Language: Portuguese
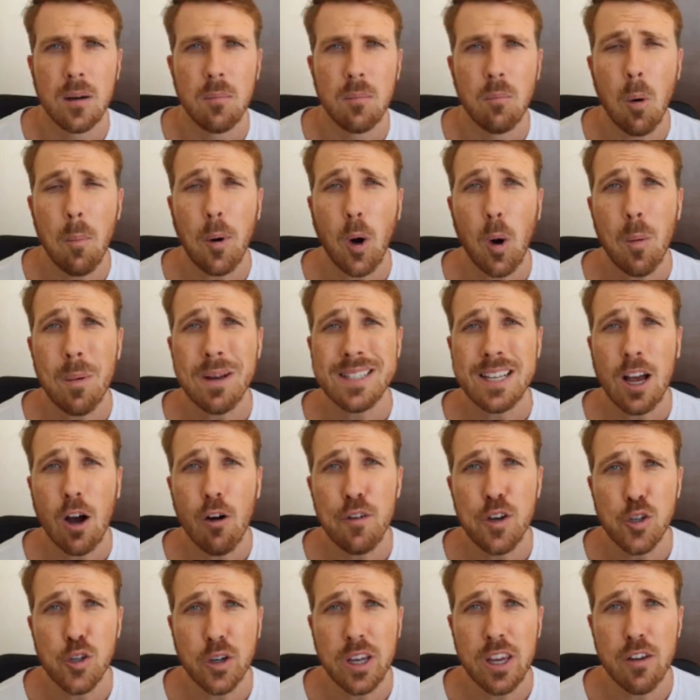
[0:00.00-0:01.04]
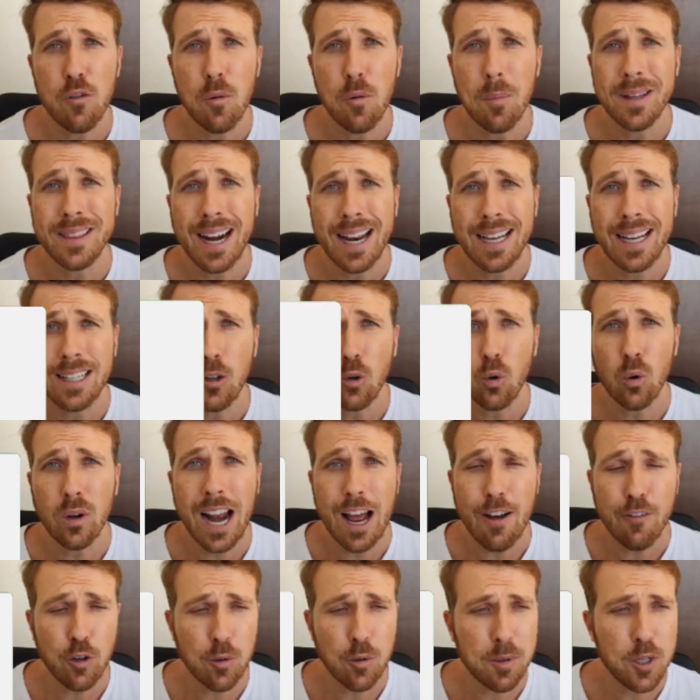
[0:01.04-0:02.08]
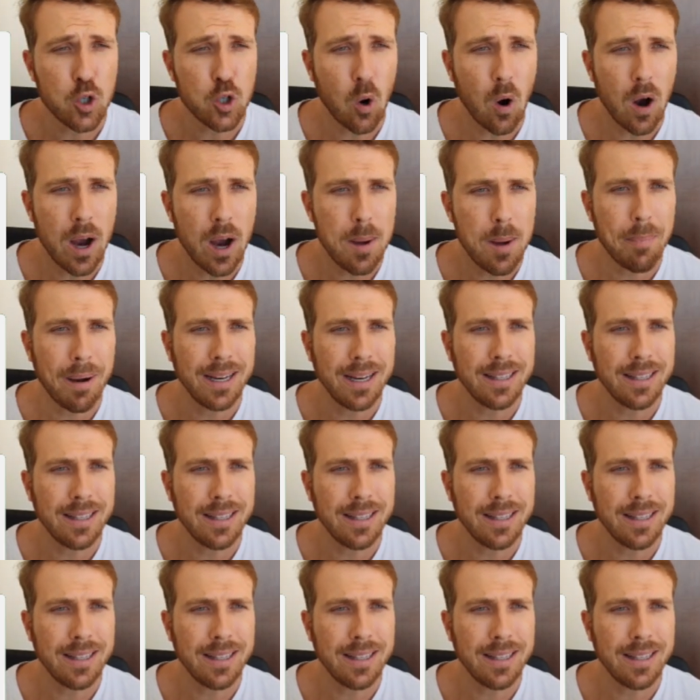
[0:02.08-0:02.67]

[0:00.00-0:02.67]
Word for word: Bom, para começar o vídeo aqui, vamos entrar então no gráfico do Bitcoin para